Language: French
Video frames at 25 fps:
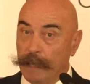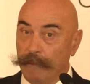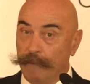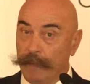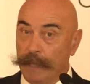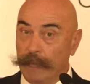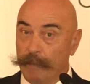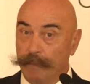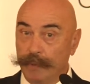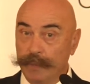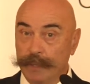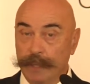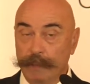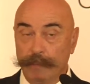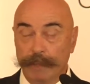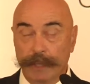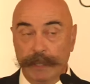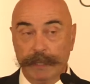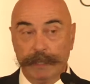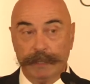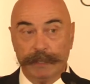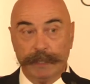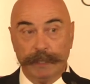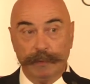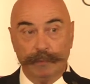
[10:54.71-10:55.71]
avait la
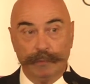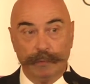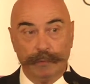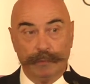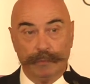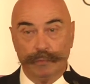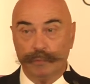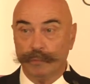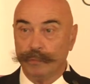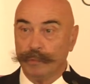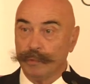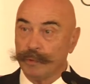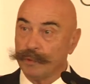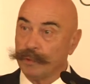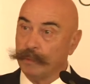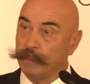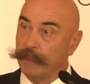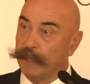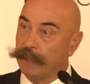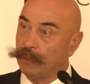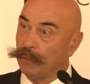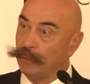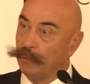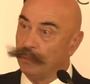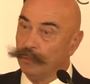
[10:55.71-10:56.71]
possibilité de tout, de se
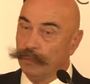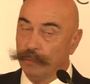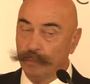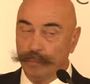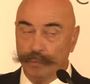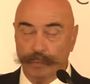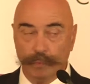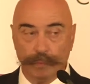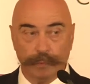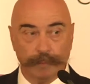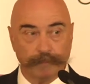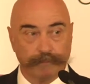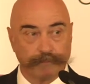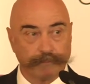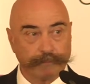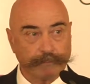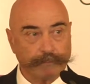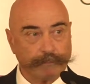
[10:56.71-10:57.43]
mettre debout,